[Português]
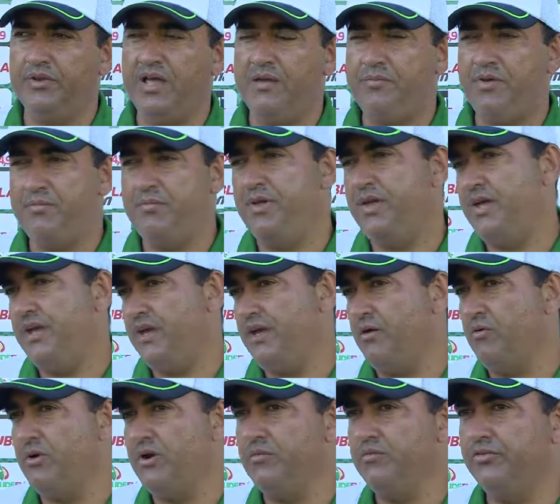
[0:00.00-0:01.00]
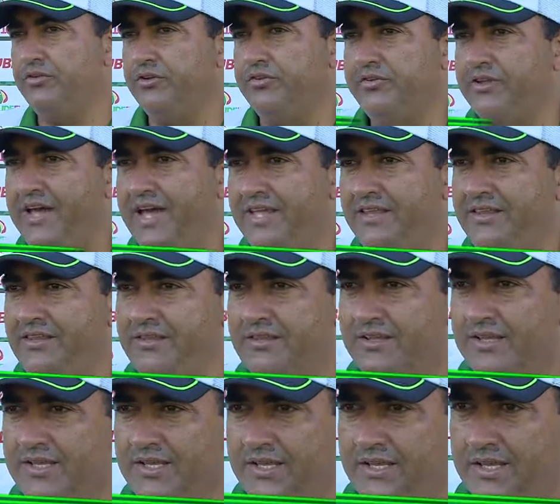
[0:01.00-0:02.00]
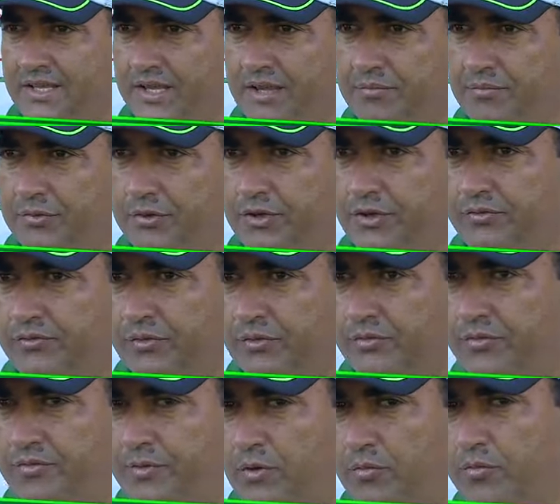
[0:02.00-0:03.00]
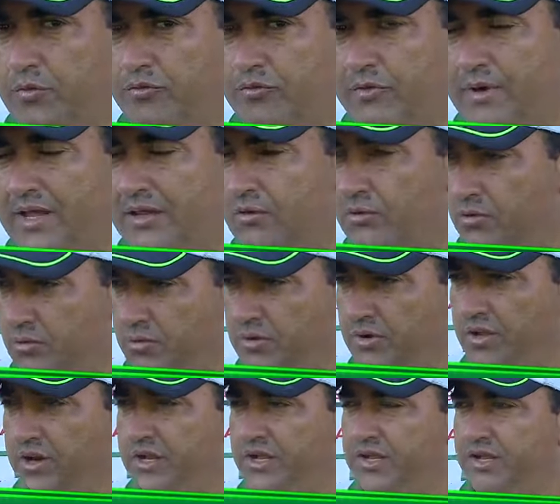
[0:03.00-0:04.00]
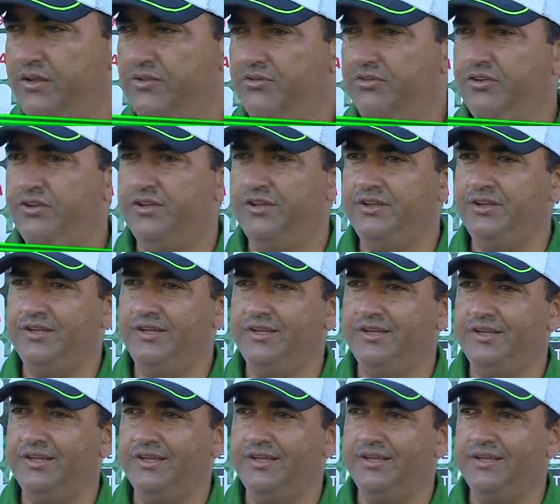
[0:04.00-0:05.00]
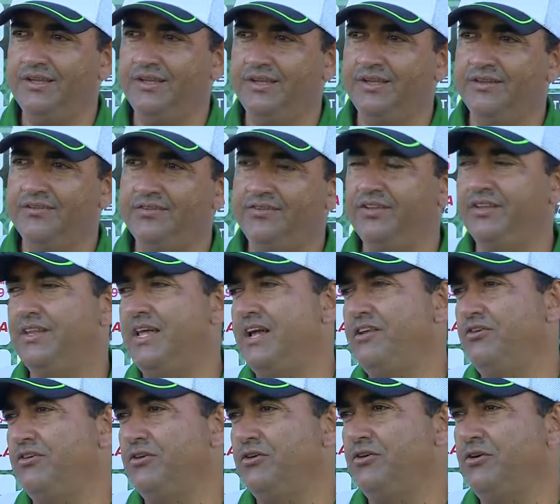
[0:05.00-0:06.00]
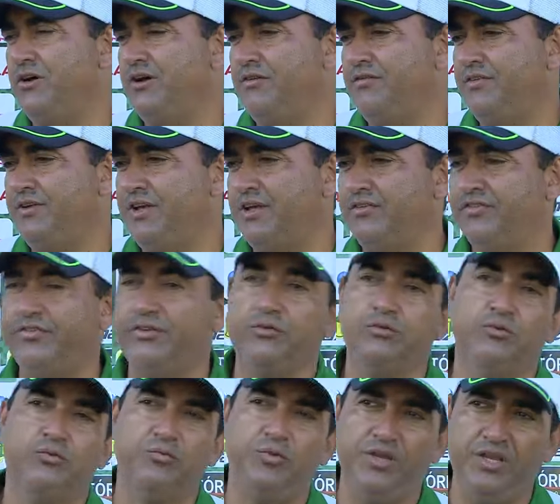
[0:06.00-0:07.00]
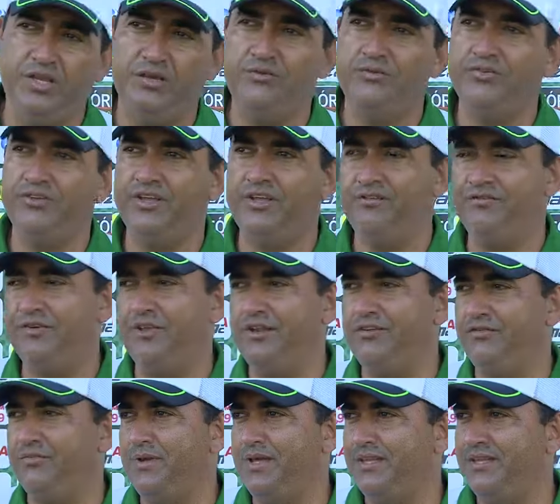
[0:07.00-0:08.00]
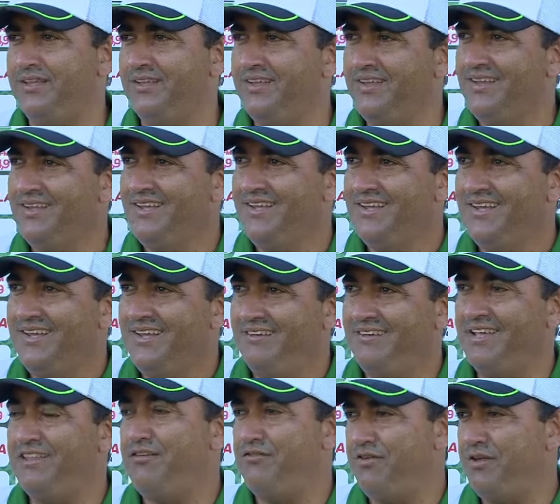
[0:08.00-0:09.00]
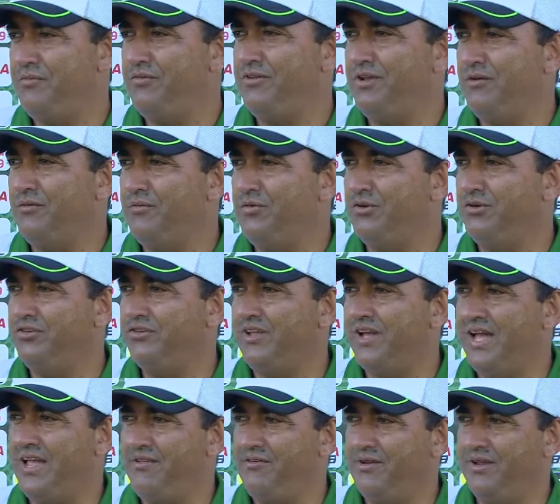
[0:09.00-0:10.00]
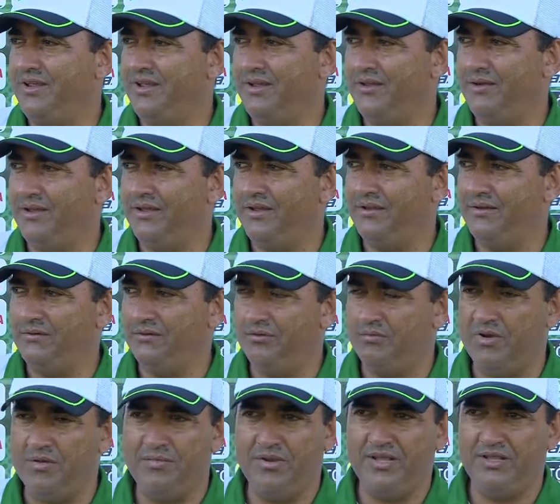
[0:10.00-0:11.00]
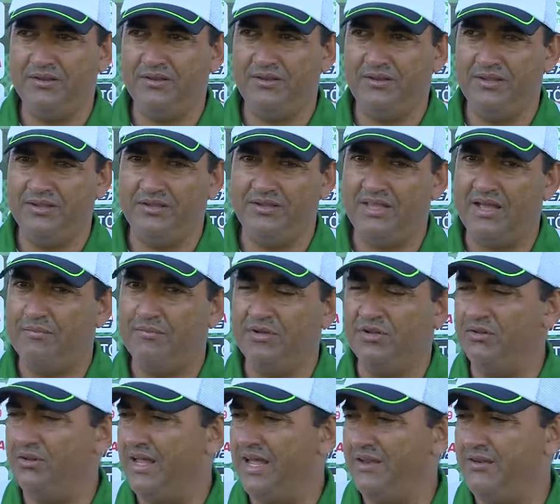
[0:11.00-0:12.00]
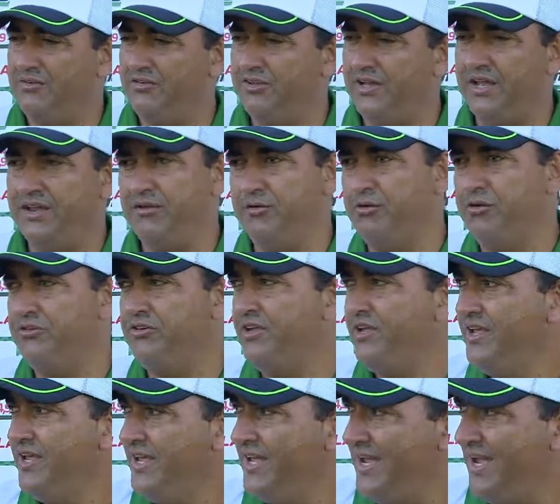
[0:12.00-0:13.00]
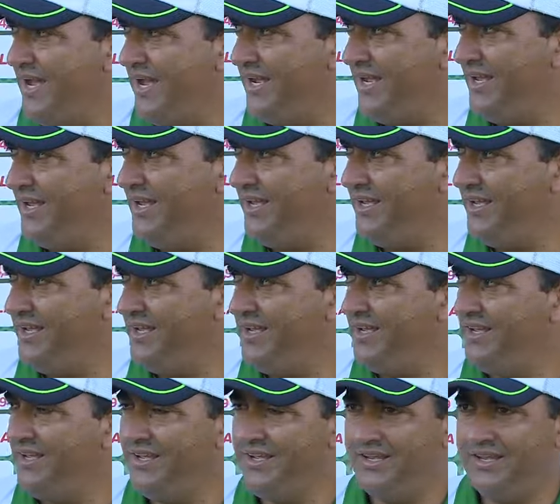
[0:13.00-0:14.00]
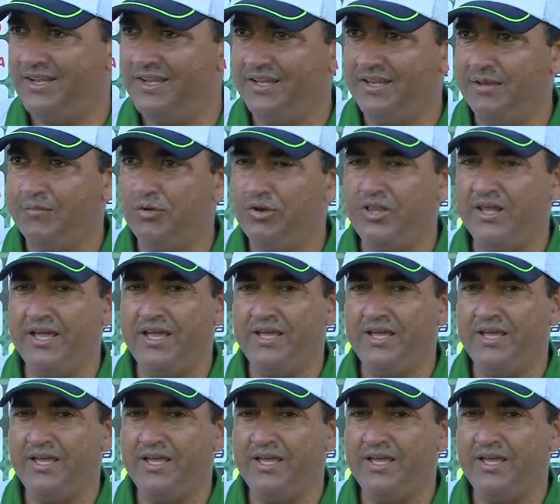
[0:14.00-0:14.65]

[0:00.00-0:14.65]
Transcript: na ABB, que é um campo só site depois fomos para o povoado Urubu Grande, Cidade Nova, São Domingos, que infelizmente já tivemos lá um bom estádio, né? É, ultimamente está abandonado o estádio e hoje aqui na Moita